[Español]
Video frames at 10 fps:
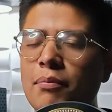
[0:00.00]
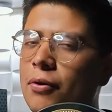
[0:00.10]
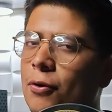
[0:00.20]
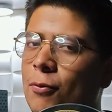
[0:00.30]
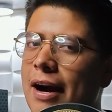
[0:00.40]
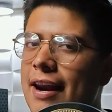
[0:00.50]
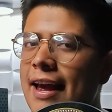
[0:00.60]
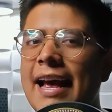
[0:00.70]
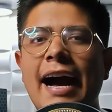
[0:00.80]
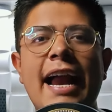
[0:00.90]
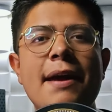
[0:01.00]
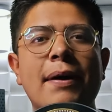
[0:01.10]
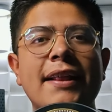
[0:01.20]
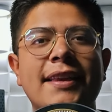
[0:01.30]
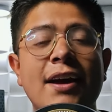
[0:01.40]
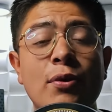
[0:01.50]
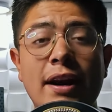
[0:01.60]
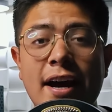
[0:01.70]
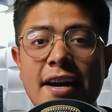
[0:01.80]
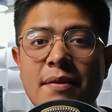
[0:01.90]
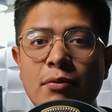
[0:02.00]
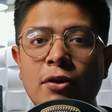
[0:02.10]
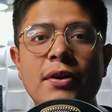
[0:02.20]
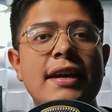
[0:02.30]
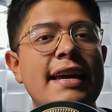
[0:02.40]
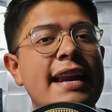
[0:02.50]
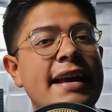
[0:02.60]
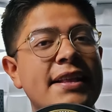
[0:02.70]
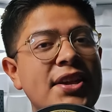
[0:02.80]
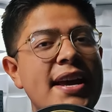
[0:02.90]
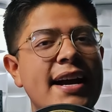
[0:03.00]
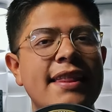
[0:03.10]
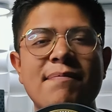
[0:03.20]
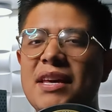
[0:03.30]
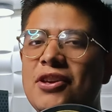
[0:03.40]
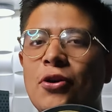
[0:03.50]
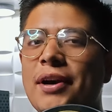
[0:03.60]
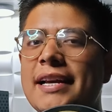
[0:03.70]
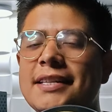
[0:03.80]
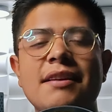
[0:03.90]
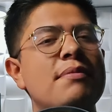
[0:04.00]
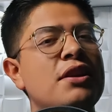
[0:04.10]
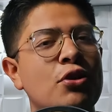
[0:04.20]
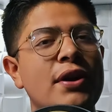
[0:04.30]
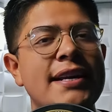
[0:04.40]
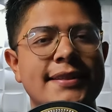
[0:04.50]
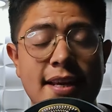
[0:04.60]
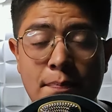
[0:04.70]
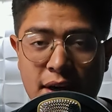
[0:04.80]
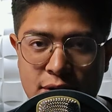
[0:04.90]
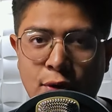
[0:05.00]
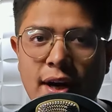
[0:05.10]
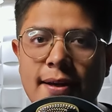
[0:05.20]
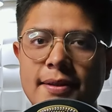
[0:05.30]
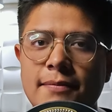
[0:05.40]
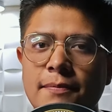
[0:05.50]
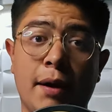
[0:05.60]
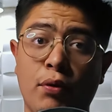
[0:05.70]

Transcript: por lo cual ha levantado el ánimo y la intriga de millones y millones de personas.